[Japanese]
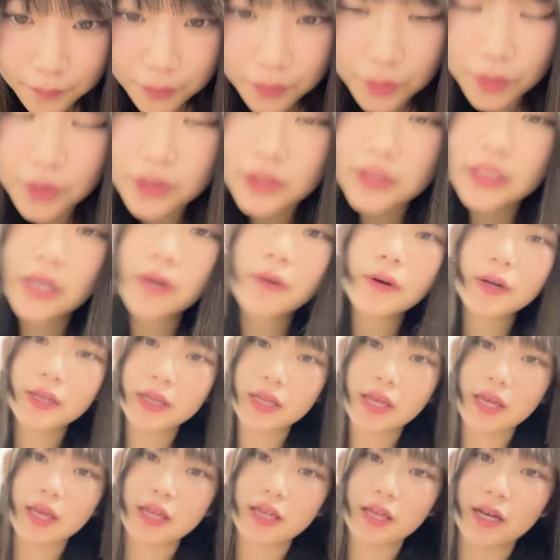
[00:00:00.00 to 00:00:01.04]
ブロスタは
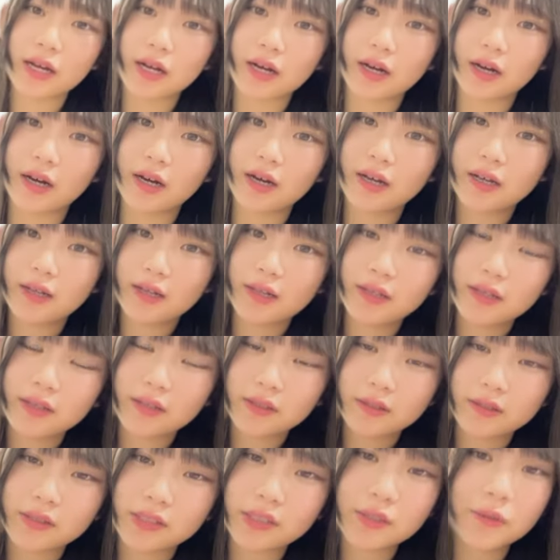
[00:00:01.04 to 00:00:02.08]
ねなんか
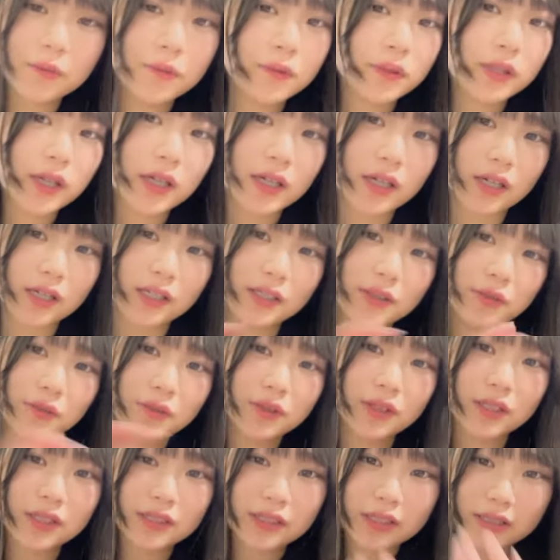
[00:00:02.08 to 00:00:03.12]
いろなんかい
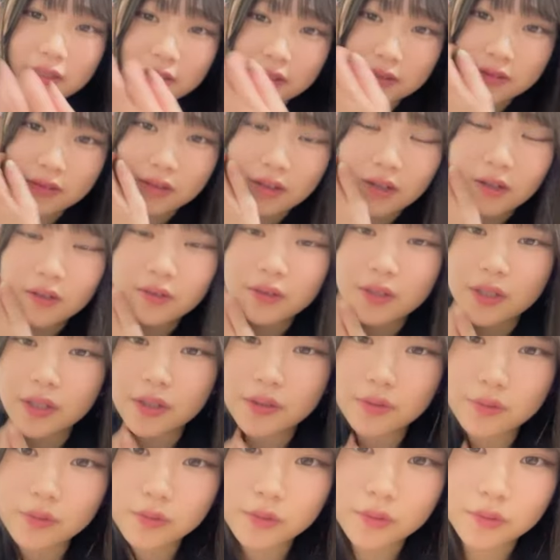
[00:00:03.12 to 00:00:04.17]
ろんなジャンルがある
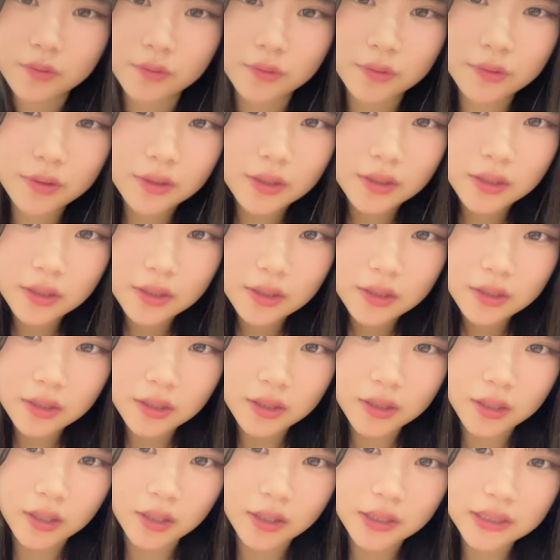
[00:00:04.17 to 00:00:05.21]
けど
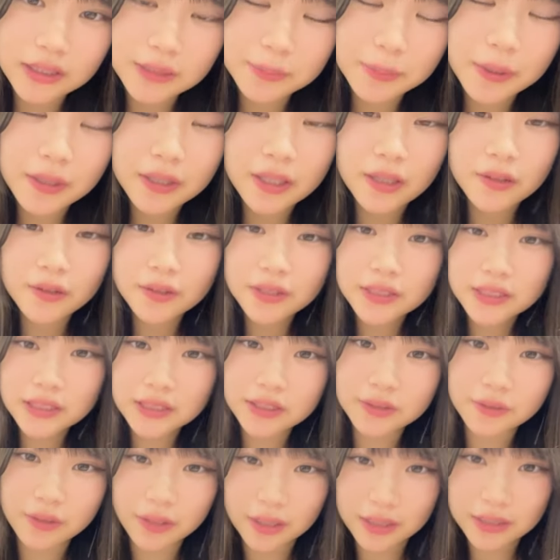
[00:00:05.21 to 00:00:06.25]
なんか一番楽し
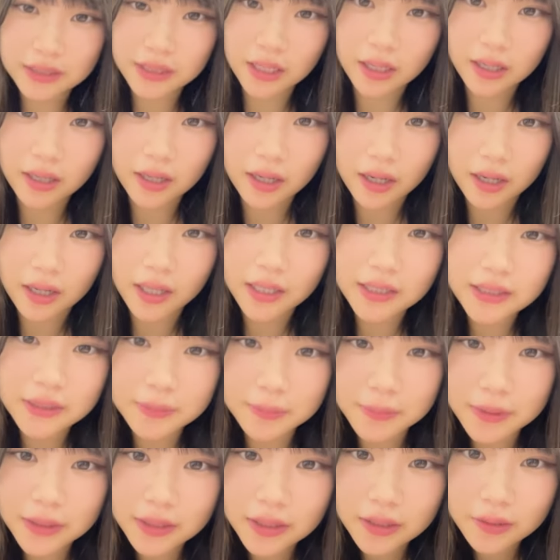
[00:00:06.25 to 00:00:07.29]
いのはサッカーが
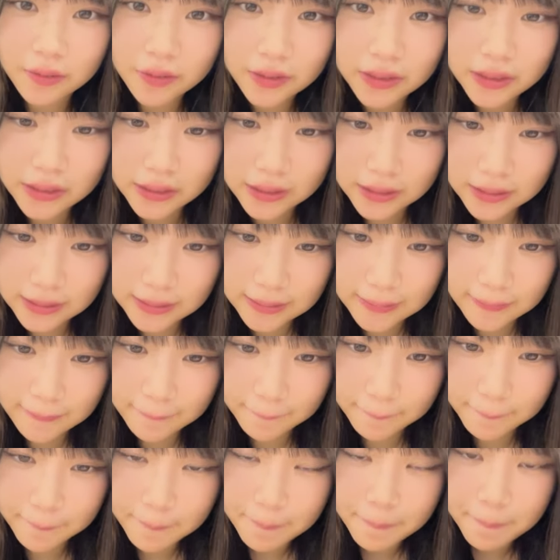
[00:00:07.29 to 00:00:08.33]
一番楽
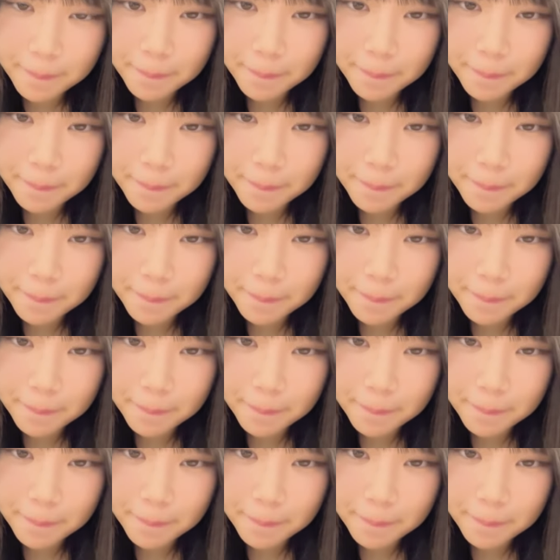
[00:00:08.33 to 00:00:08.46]
し